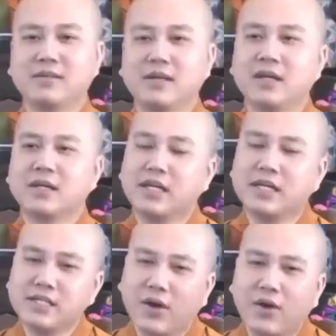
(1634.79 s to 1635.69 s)

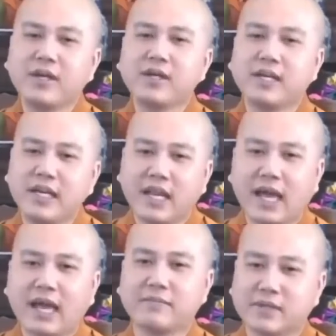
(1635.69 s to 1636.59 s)
khi nói khi
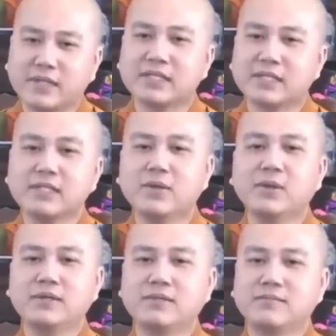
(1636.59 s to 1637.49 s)
làm khi tư
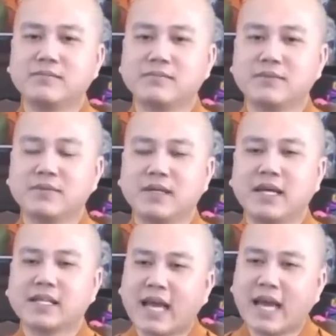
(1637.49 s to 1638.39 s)
duy
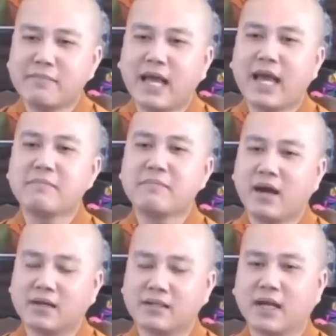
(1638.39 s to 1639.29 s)
tham lam
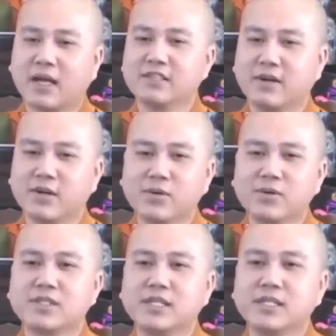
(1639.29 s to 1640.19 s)
hờn giận và ngu
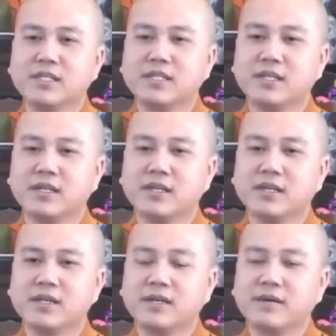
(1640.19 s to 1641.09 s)
si
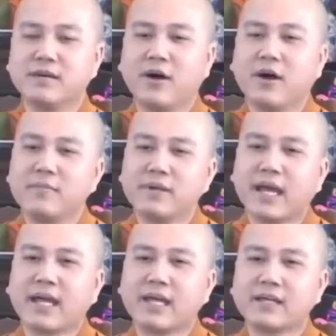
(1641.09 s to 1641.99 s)
hôm
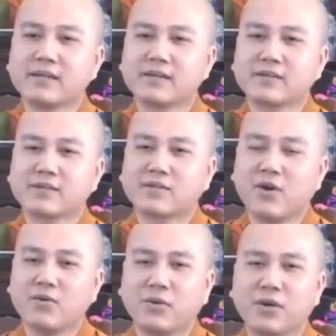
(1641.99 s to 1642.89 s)
nay
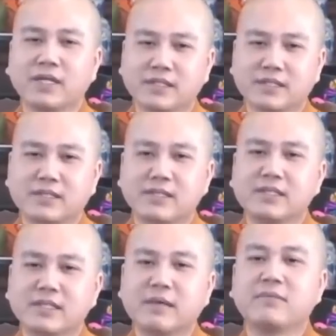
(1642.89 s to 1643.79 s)
con nguyện
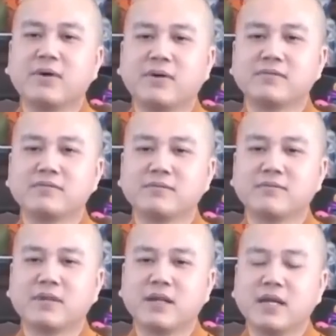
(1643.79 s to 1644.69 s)
xin sám hối
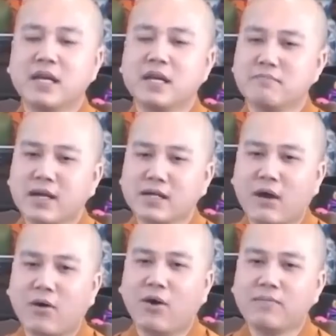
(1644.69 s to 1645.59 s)
bắt
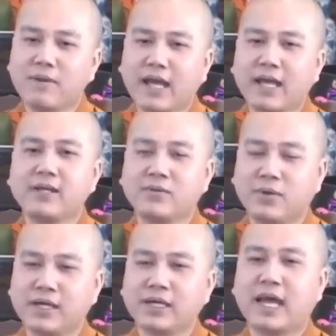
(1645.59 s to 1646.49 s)
đầu hôm nay
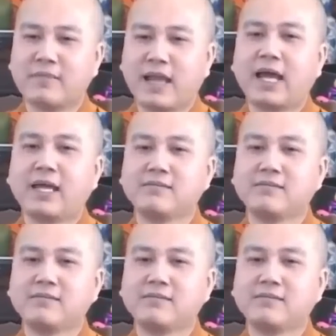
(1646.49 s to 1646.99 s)
nguyện làm lại